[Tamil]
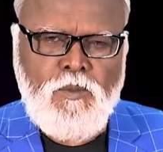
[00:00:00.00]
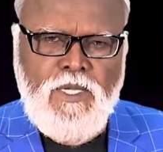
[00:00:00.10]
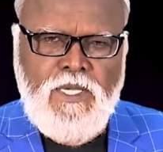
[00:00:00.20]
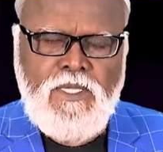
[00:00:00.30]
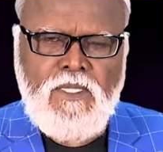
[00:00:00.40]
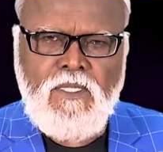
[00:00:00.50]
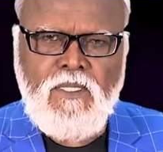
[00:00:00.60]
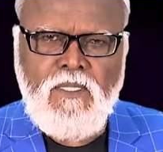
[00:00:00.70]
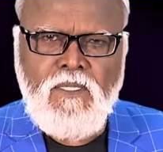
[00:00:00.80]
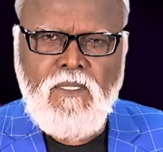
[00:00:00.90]
முறை
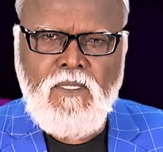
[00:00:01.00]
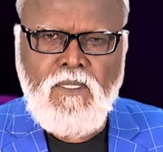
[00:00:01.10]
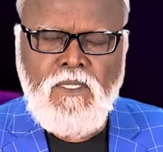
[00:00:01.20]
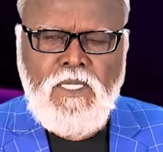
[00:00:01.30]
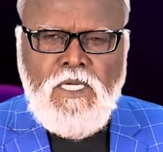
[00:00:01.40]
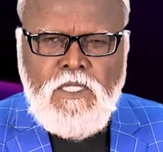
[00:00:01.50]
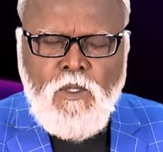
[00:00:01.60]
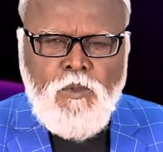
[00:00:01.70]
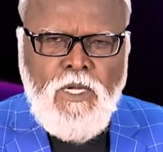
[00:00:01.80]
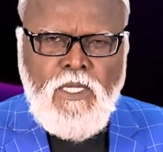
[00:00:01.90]
எட்டு
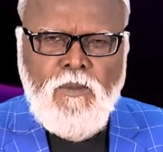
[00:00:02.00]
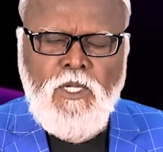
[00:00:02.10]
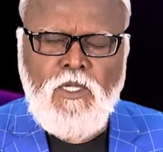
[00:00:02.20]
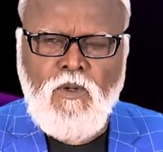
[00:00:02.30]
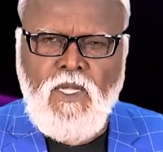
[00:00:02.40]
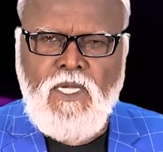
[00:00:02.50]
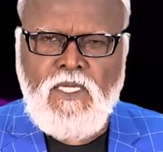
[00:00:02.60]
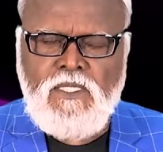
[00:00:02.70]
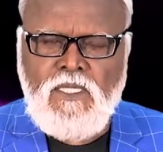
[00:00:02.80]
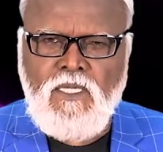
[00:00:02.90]
முறை நம்முடைய
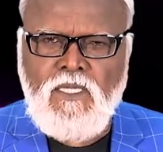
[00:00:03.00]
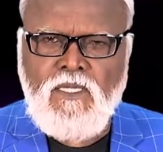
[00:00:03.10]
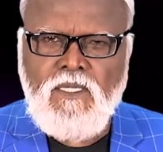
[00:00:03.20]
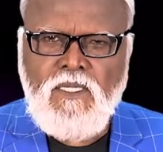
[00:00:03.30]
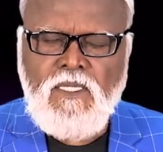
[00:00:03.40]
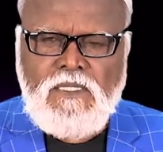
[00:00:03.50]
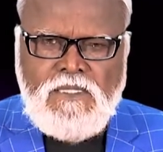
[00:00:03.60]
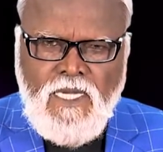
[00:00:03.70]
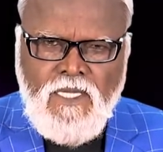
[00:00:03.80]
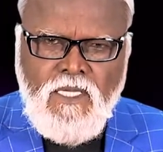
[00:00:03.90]
தொலைக்காட்சிகள்
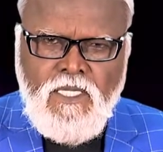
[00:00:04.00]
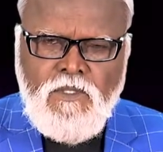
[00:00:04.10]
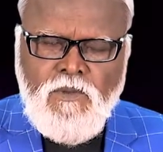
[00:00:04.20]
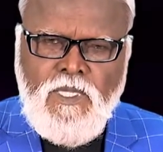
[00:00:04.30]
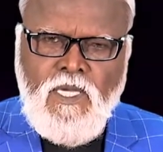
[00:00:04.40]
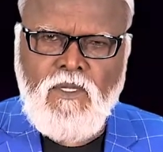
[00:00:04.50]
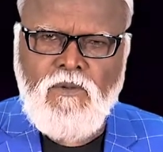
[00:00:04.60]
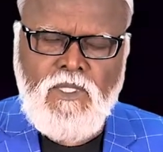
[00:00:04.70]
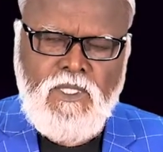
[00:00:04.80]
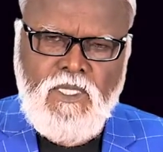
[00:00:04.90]
சேட்டலைட் வழியாக
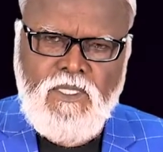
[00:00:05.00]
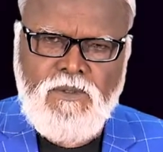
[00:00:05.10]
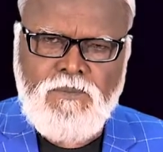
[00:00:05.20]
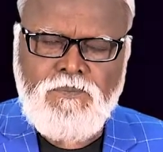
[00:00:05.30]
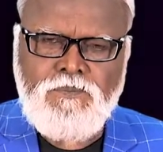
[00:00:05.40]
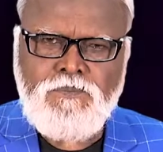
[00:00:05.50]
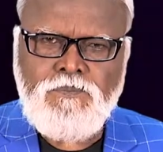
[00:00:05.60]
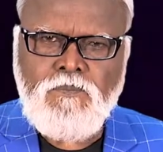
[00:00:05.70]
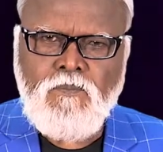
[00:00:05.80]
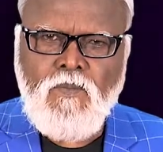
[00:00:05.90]
வருகிறது
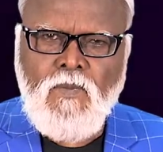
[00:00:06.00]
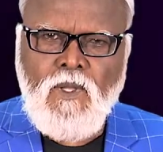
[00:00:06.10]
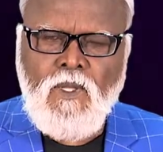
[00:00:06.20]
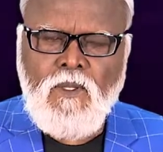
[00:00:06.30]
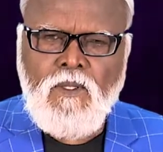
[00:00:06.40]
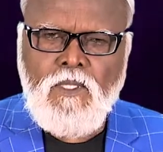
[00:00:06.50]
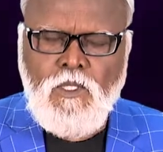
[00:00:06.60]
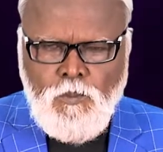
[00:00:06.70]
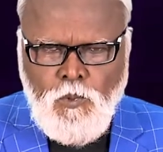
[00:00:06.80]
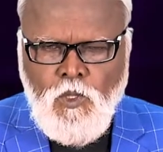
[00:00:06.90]

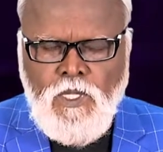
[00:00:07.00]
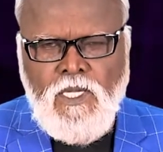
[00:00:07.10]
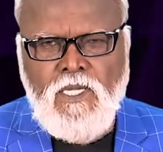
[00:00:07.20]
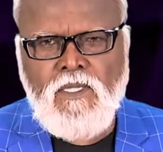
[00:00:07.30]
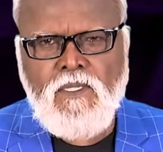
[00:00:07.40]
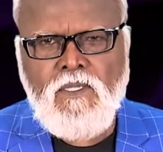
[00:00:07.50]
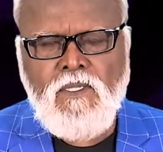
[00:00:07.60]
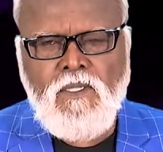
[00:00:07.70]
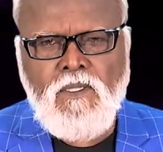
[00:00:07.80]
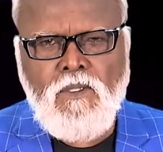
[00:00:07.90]
இது போக
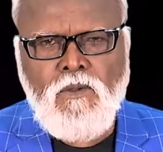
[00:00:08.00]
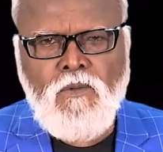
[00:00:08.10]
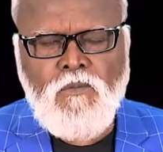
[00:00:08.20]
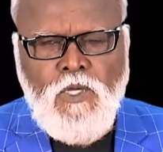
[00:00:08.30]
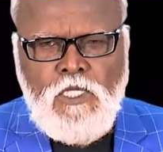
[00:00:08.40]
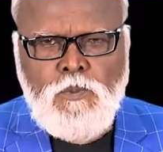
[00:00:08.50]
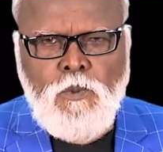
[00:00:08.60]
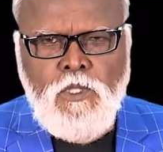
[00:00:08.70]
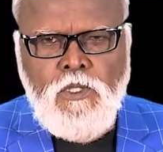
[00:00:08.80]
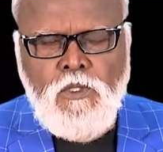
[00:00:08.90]

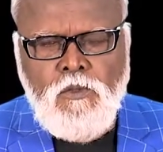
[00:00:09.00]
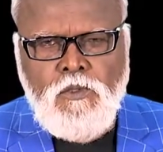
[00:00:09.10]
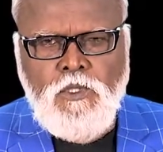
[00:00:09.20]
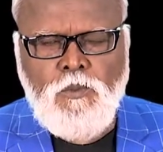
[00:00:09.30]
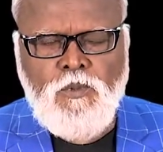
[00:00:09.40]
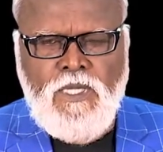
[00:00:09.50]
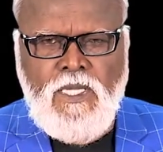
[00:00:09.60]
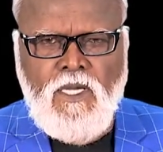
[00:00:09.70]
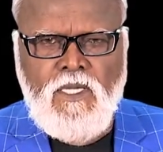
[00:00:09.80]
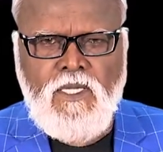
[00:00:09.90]
ஃபேஸ்புக் யூடியூப்
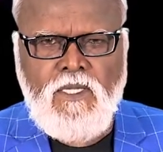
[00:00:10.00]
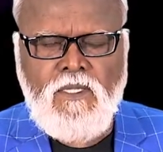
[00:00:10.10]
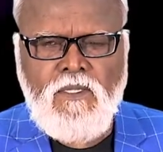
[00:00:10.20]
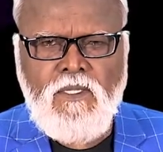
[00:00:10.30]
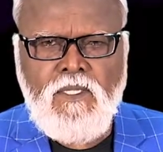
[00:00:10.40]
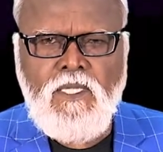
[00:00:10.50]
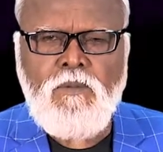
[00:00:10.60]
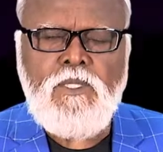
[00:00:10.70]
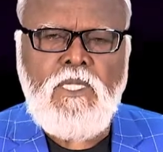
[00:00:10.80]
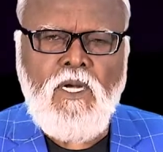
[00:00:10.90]
வழியாக
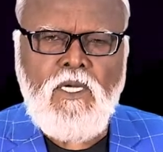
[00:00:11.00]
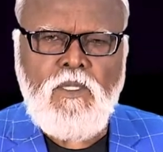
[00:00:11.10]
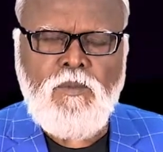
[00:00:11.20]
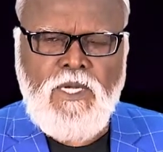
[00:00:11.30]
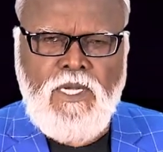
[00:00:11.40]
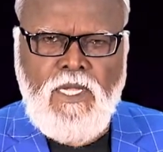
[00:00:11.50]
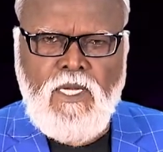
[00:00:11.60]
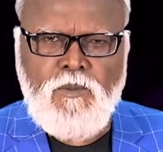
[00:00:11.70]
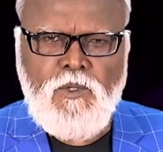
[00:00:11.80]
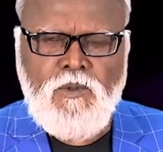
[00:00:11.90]
இருபத்தி நான்கு மணி
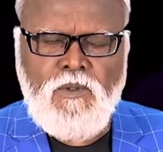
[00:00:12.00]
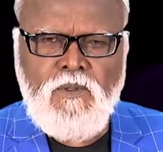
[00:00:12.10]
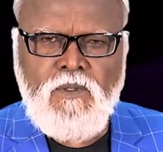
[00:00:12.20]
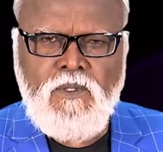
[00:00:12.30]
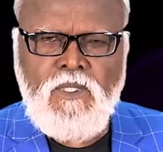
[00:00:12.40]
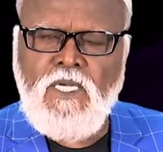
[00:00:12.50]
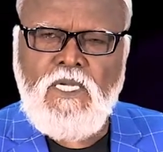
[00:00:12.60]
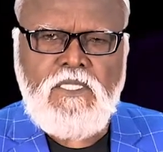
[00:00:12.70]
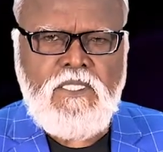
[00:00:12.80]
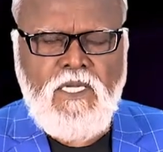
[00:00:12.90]
நேரமும் இந்த
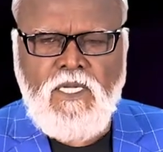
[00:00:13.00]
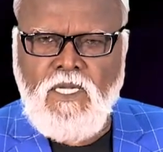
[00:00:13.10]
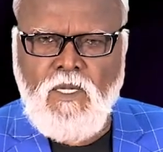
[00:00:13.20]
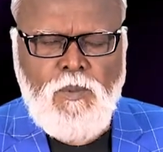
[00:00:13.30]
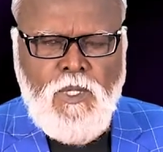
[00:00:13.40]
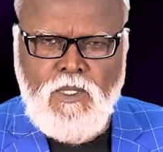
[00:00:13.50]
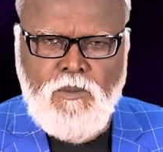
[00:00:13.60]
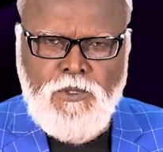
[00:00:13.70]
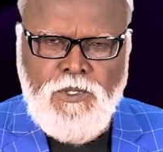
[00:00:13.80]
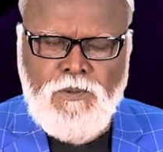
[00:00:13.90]
நிகழ்ச்சிகளை நீங்கள் பார்க்க
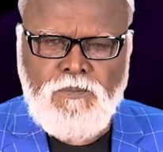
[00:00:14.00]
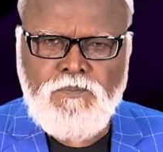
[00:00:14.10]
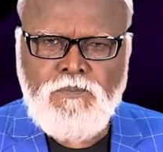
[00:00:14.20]
முடியும்